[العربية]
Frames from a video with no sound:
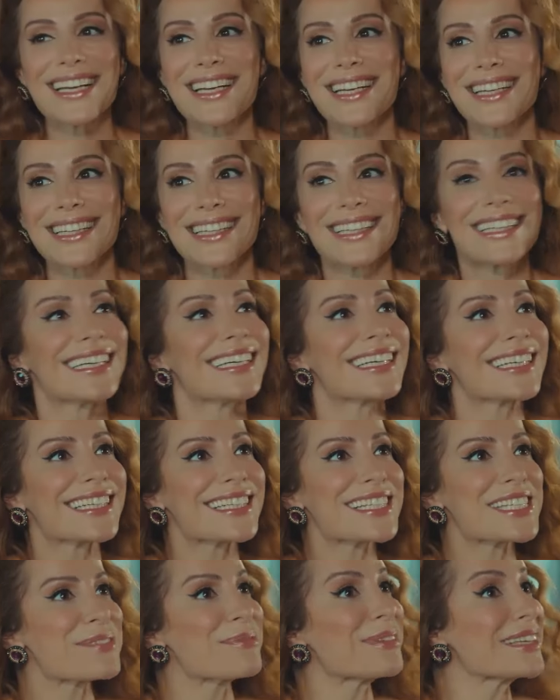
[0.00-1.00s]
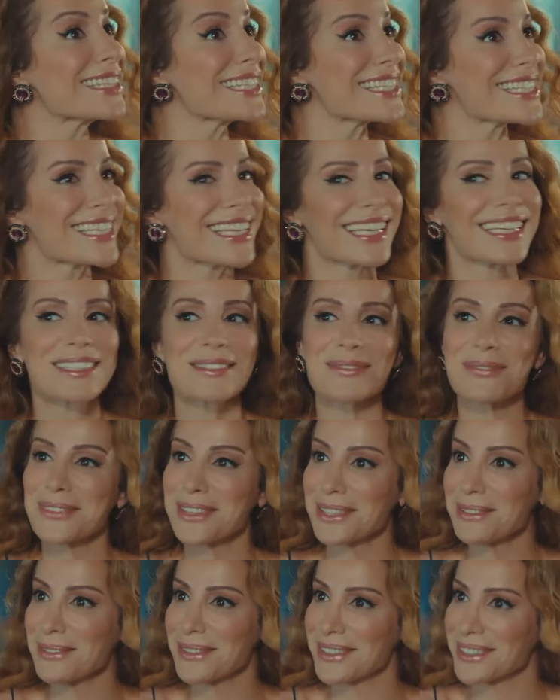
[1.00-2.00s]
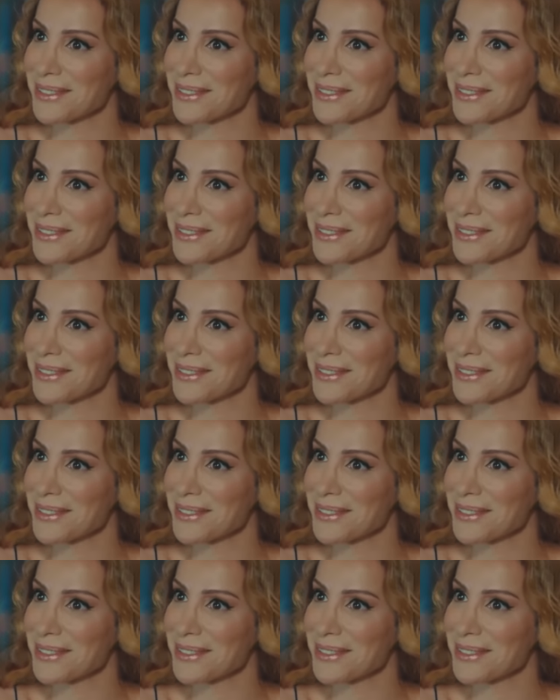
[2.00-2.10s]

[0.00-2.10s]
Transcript: مو هيك؟ شبك خصوم